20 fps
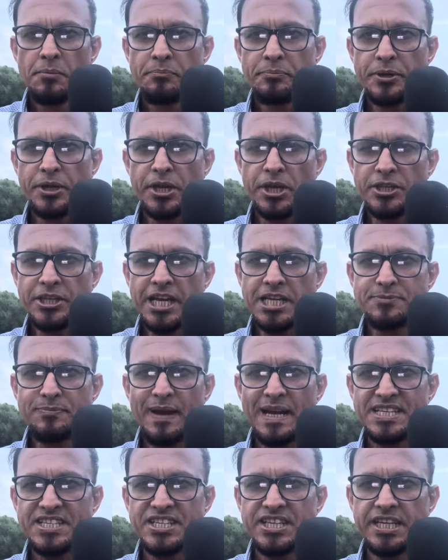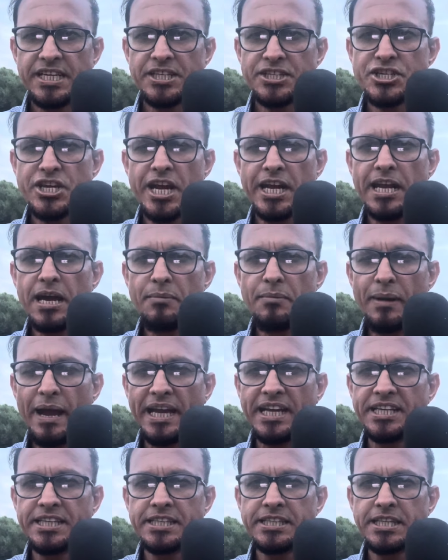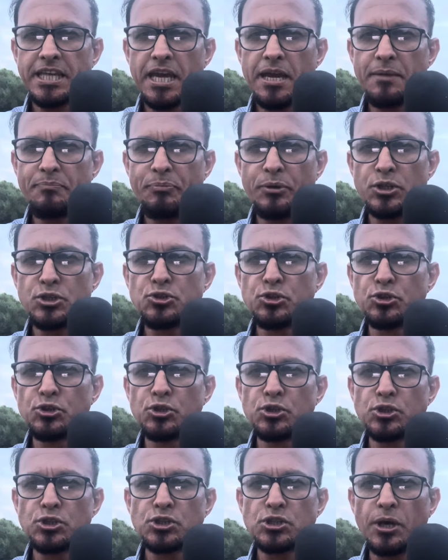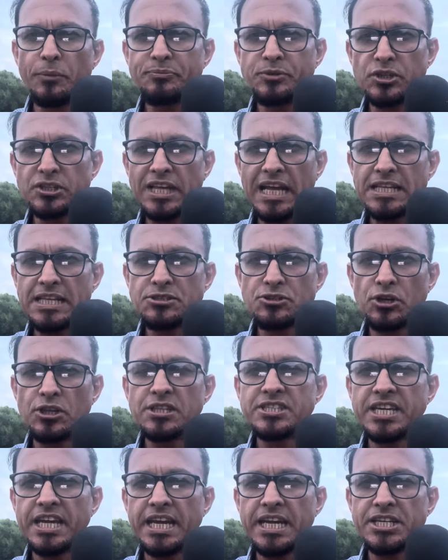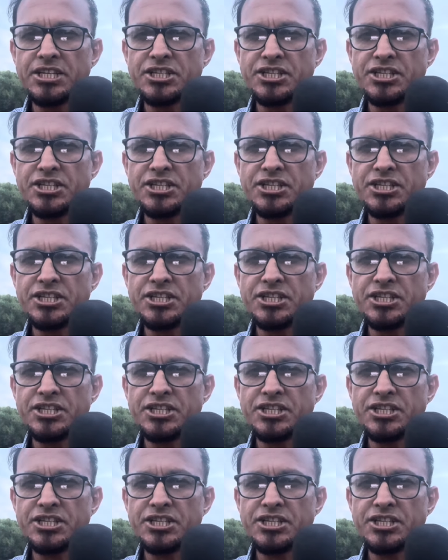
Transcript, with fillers: প্রিয় দেশবাসী সেনাবাহিনীতে প্রচুর উত্তপ্ততা চলছে